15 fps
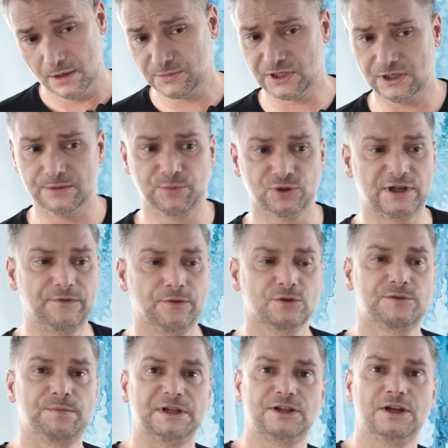Psy potrafią
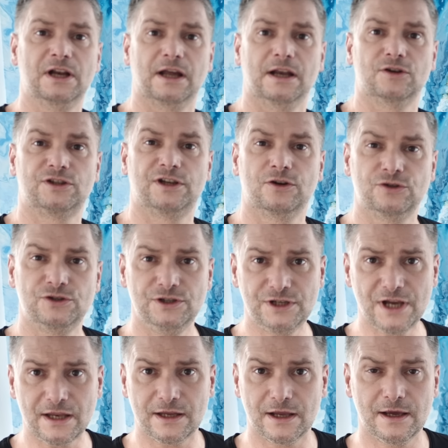spać kilkanaście godzin
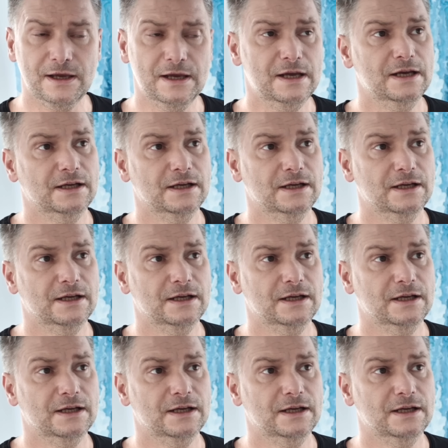dziennie,